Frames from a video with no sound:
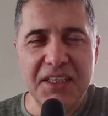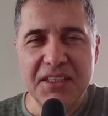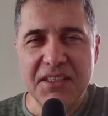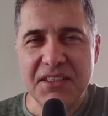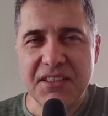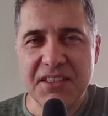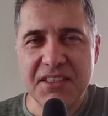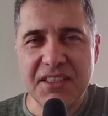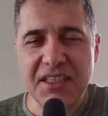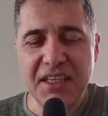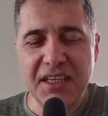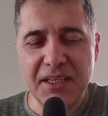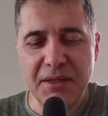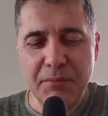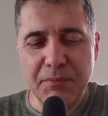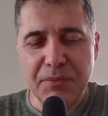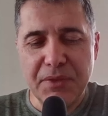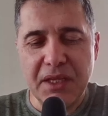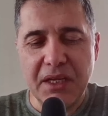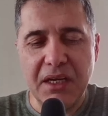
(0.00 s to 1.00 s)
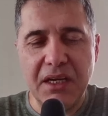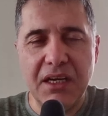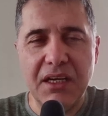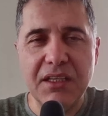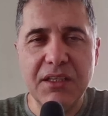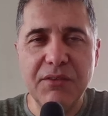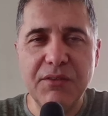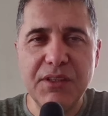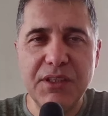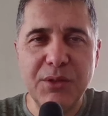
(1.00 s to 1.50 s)
sizlere
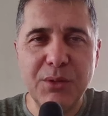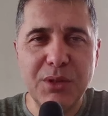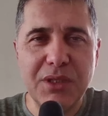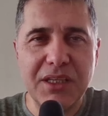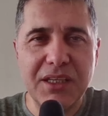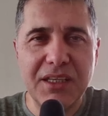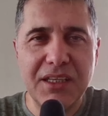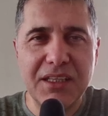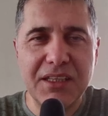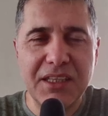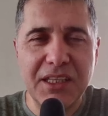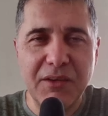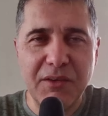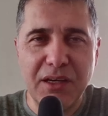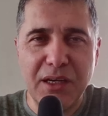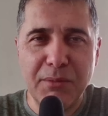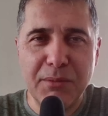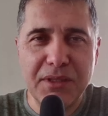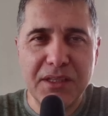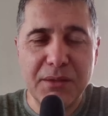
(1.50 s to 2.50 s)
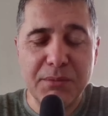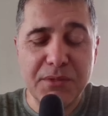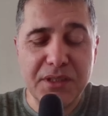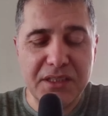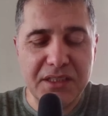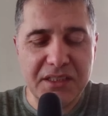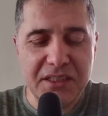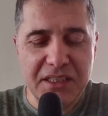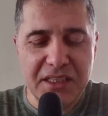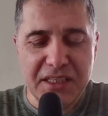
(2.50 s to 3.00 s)
anı videolarıyla devam edelim
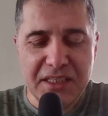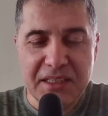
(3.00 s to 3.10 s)
dedik.